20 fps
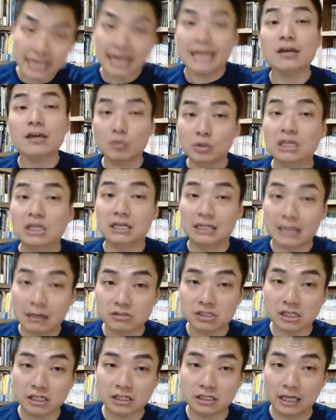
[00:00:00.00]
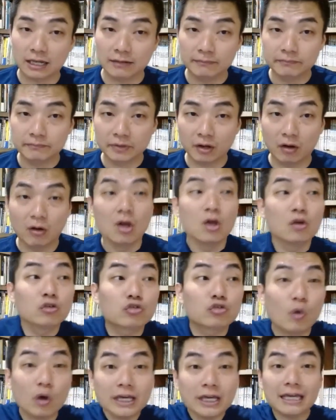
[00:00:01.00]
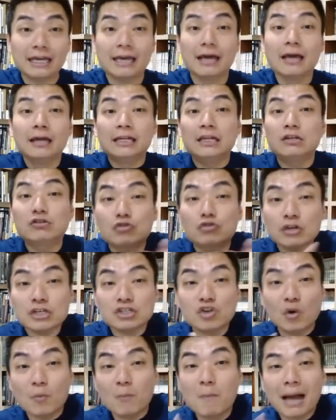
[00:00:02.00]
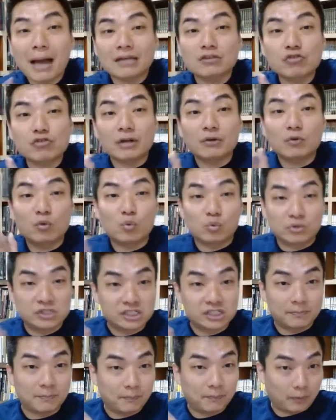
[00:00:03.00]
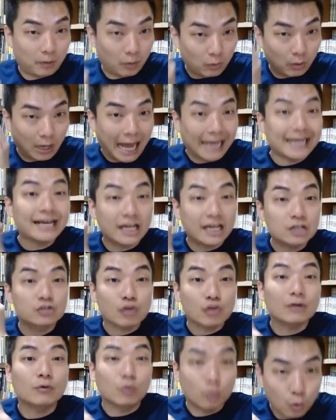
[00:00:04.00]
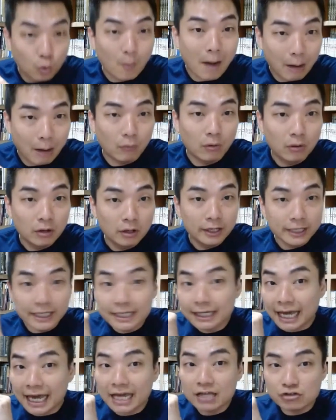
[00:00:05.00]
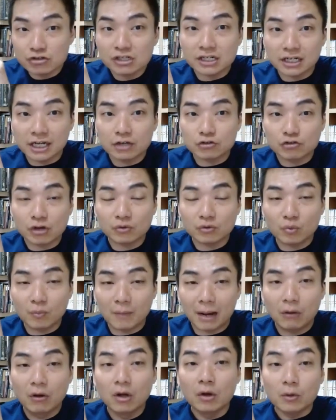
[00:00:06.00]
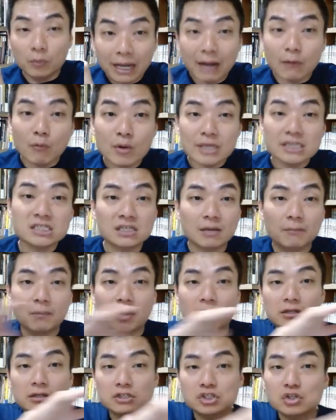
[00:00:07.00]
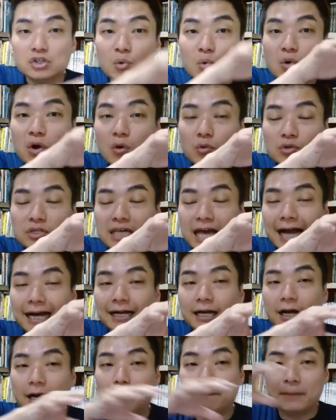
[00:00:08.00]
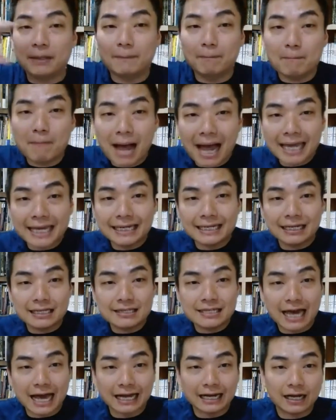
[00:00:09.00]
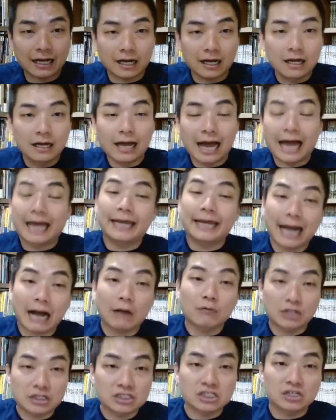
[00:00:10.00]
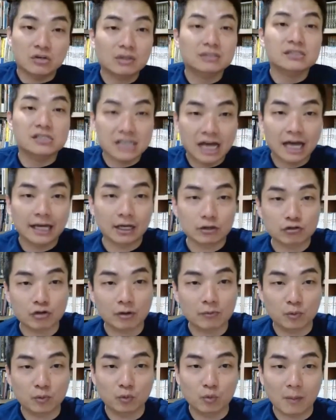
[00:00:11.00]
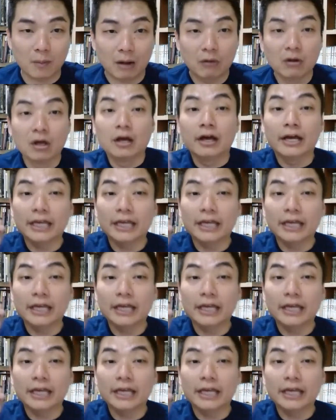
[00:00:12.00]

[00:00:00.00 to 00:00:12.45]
也有提到这一点。哦。所以你最终卖赚五十，还可以赚五毛一 kg，你可以赚五毛。那为什么收购价格比卖的价格还高的情况之下，还可以赚五毛？